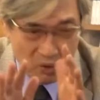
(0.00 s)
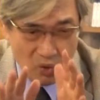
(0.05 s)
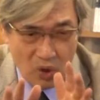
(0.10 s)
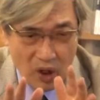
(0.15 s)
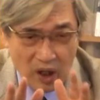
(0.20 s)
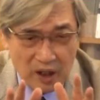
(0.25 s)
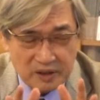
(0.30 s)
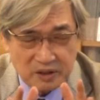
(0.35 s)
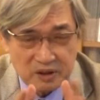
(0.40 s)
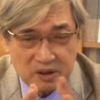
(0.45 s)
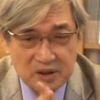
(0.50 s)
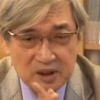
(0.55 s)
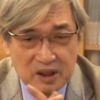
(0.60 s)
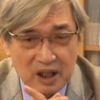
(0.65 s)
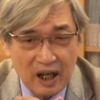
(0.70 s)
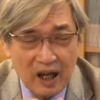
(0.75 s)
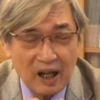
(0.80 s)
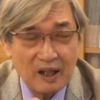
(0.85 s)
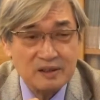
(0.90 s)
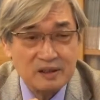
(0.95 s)
往就是
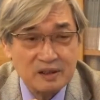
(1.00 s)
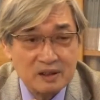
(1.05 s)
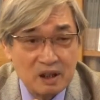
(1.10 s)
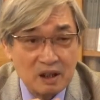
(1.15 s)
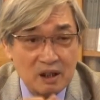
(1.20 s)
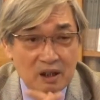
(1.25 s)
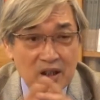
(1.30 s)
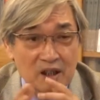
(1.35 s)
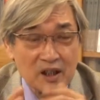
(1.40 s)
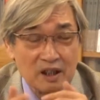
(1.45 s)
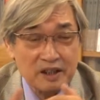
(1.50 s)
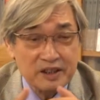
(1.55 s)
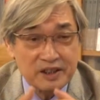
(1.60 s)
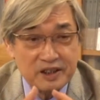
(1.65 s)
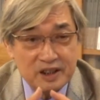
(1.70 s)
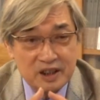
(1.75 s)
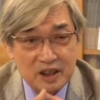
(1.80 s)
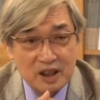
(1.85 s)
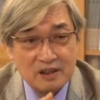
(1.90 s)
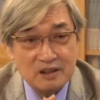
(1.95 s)
按照
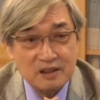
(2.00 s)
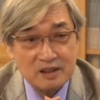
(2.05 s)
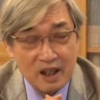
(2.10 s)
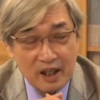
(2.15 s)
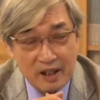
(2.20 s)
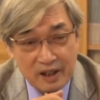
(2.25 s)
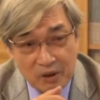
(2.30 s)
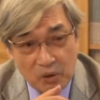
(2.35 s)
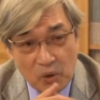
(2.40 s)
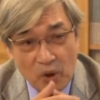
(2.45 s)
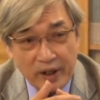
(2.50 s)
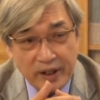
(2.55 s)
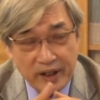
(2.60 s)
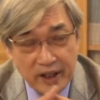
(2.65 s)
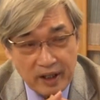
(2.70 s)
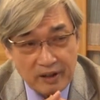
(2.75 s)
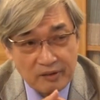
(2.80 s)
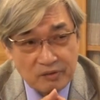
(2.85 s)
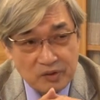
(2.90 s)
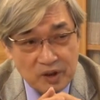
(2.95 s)
现代的观
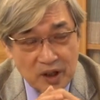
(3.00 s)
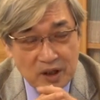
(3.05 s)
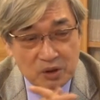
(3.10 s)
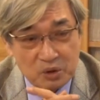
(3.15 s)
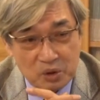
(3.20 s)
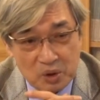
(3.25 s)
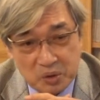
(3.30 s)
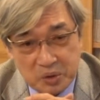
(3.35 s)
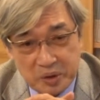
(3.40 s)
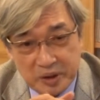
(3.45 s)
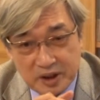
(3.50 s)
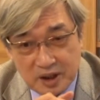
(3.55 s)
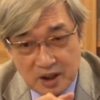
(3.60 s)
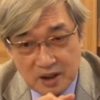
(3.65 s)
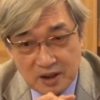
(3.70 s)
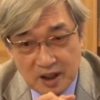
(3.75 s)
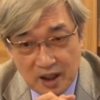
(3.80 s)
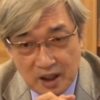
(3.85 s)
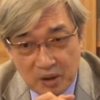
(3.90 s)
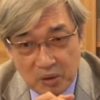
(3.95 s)
念。那所谓现
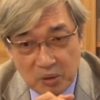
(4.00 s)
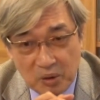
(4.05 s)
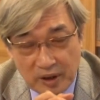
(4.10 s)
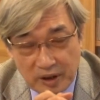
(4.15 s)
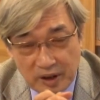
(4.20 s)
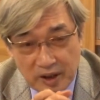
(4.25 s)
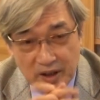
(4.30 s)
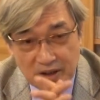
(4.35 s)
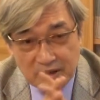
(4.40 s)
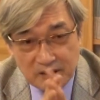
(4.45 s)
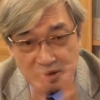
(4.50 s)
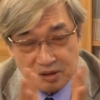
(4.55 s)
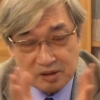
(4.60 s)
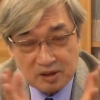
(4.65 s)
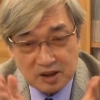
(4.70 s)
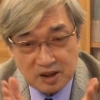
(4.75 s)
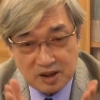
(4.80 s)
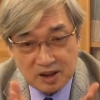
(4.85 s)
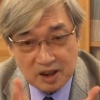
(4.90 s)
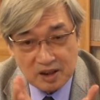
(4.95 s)
代的观念，就是
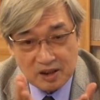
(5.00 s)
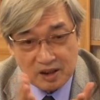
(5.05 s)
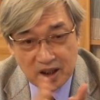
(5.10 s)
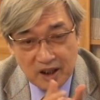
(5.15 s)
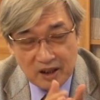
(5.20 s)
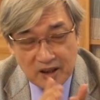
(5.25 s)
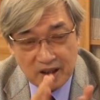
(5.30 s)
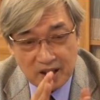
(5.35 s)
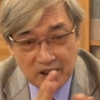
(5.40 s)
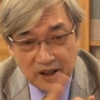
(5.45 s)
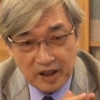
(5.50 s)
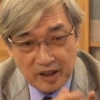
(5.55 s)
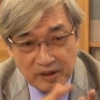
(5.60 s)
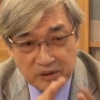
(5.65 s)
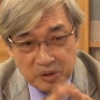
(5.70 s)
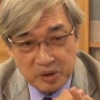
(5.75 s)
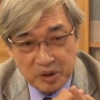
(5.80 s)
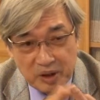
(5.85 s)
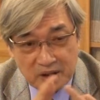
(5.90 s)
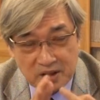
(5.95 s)
现代的年
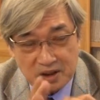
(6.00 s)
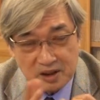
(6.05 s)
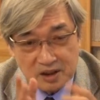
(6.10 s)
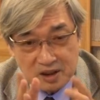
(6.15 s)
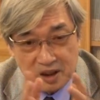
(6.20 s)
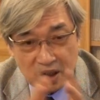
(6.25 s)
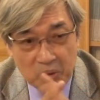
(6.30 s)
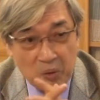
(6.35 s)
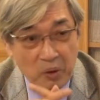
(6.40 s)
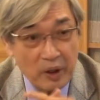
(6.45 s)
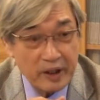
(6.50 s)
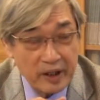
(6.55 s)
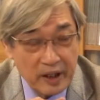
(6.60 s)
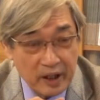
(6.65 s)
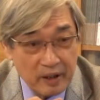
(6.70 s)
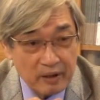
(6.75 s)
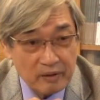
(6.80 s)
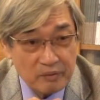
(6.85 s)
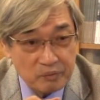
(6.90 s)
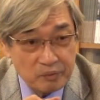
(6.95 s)
月日的观
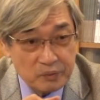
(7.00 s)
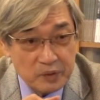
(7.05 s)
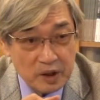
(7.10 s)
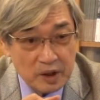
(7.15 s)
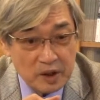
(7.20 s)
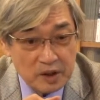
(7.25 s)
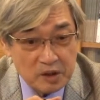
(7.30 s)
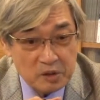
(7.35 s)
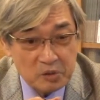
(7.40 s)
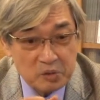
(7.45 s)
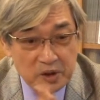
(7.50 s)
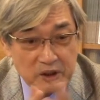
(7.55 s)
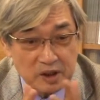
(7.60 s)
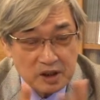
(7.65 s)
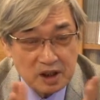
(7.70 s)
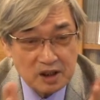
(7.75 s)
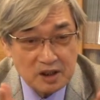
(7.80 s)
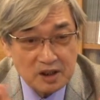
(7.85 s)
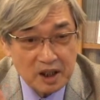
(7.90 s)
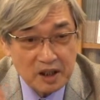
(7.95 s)
念。因为
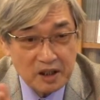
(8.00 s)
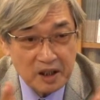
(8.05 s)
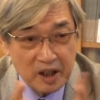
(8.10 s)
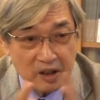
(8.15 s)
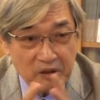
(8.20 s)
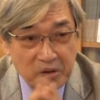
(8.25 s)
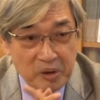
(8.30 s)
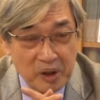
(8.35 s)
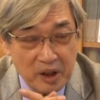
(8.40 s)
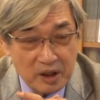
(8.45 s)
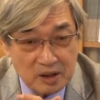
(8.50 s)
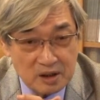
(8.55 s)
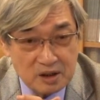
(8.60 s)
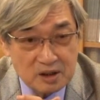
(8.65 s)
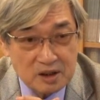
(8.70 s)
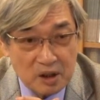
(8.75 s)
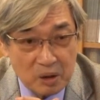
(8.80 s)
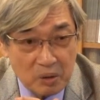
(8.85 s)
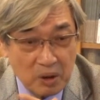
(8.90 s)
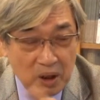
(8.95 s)
现在年月日
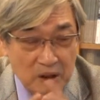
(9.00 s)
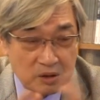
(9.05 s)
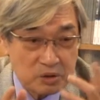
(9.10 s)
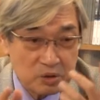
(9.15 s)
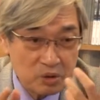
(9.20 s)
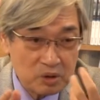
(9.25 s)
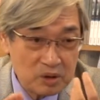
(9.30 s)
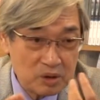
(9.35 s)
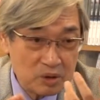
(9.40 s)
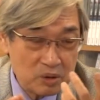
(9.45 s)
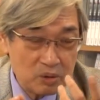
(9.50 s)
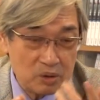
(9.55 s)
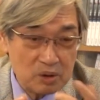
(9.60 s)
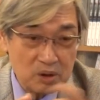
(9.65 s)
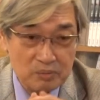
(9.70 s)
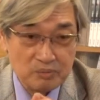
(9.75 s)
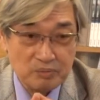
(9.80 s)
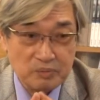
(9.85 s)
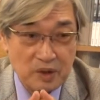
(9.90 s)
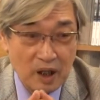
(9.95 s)
的话，最多
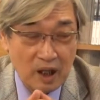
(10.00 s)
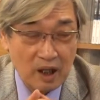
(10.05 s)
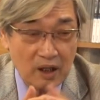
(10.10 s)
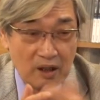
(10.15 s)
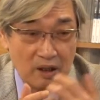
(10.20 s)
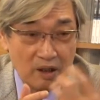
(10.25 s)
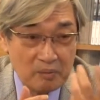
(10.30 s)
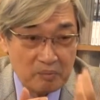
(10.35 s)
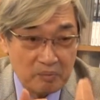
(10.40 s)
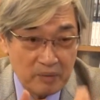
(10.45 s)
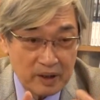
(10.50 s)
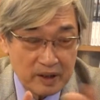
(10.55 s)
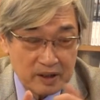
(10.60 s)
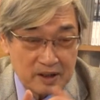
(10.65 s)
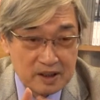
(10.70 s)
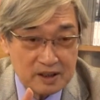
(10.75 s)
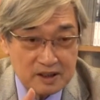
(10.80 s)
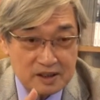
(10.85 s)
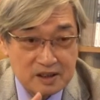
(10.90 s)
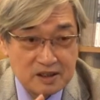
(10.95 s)
好每
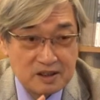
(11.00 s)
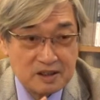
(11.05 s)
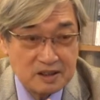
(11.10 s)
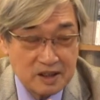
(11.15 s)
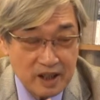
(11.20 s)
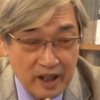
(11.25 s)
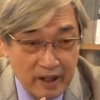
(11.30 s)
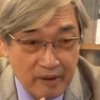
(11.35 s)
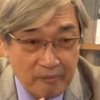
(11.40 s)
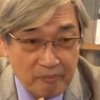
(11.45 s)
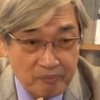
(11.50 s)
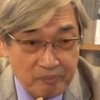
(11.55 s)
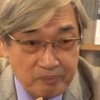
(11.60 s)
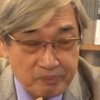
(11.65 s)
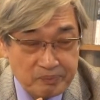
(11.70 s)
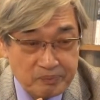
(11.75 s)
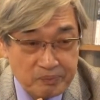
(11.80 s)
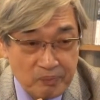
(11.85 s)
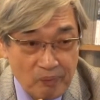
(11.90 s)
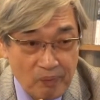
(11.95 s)
隔四年，
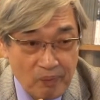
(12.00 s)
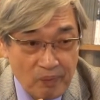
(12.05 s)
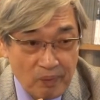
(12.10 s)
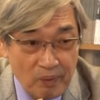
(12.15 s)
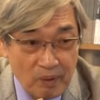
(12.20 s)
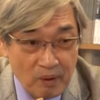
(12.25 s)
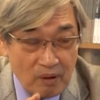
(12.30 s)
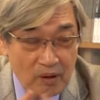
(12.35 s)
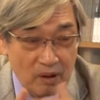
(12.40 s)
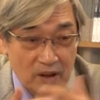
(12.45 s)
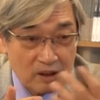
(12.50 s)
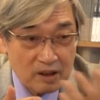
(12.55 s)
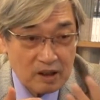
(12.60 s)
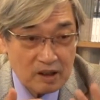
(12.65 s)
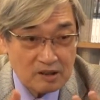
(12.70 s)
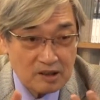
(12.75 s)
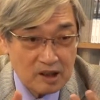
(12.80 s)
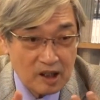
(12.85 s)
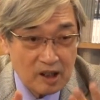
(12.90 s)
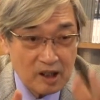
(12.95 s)

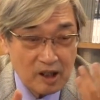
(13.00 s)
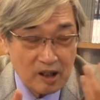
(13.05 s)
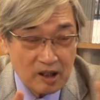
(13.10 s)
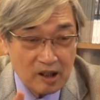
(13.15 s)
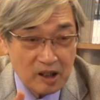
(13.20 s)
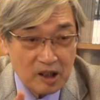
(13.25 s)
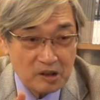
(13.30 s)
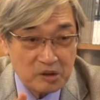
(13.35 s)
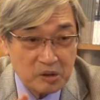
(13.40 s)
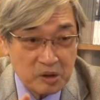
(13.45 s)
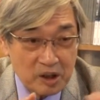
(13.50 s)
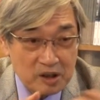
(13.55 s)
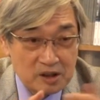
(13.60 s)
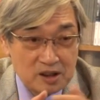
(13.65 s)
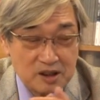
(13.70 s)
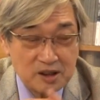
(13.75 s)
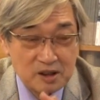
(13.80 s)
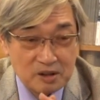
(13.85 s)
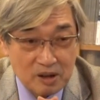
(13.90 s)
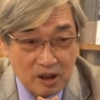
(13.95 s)
刚刚好二月二十
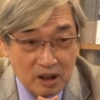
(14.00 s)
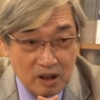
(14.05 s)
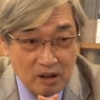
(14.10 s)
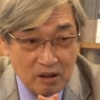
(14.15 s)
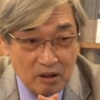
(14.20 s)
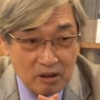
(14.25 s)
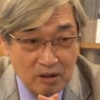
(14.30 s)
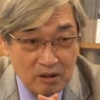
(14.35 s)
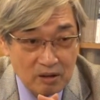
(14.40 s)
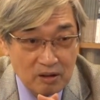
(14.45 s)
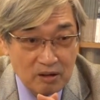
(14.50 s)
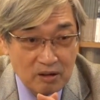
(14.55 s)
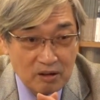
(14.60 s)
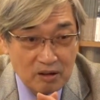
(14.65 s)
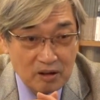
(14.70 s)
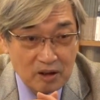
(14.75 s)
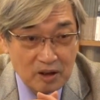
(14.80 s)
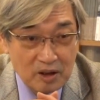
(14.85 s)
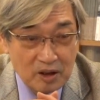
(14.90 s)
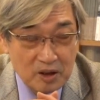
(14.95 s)
九号。
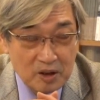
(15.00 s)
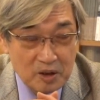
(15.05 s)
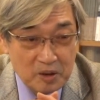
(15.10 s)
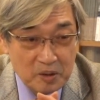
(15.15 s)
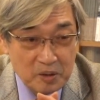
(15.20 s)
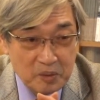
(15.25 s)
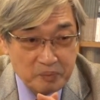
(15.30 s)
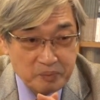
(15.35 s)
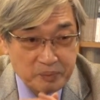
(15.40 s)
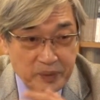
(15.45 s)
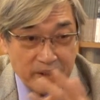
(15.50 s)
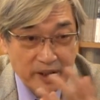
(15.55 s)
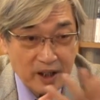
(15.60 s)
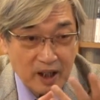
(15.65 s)
本来